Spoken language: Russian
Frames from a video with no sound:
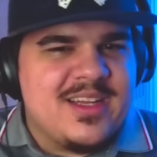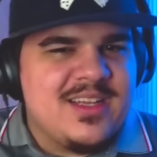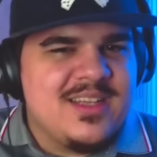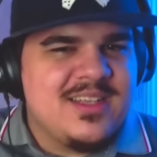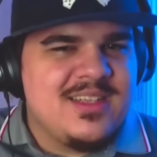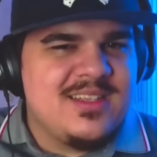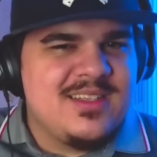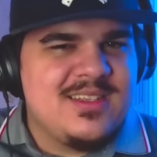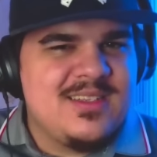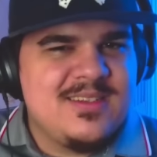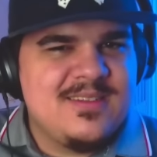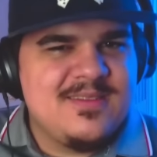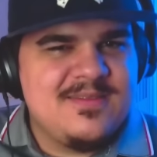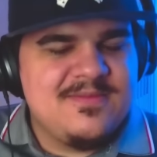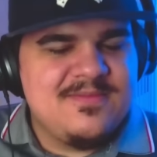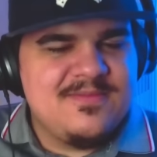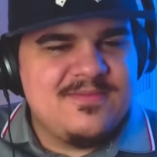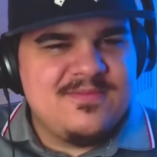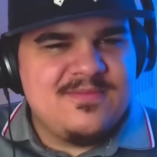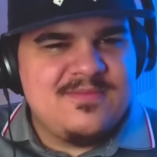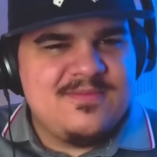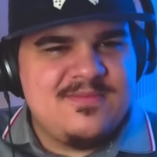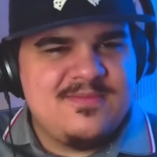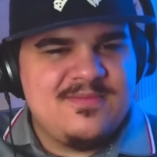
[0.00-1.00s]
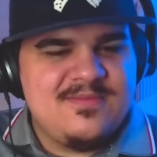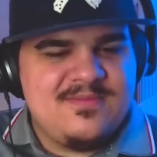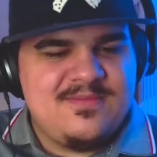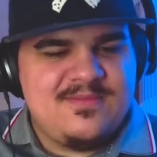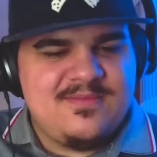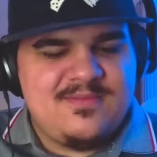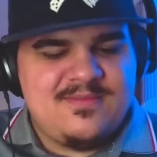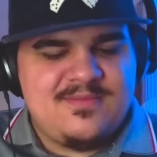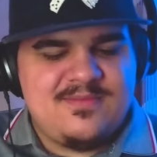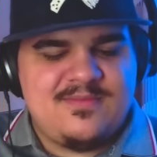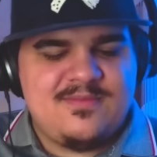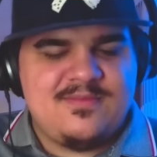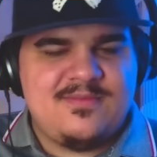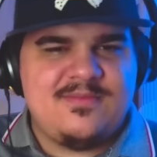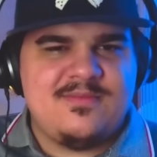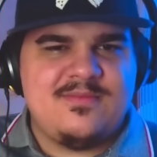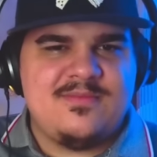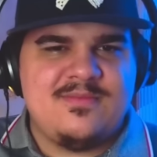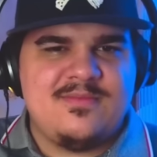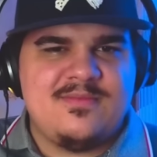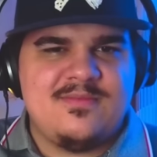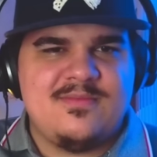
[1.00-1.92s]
Были с этого в шоке, ибо по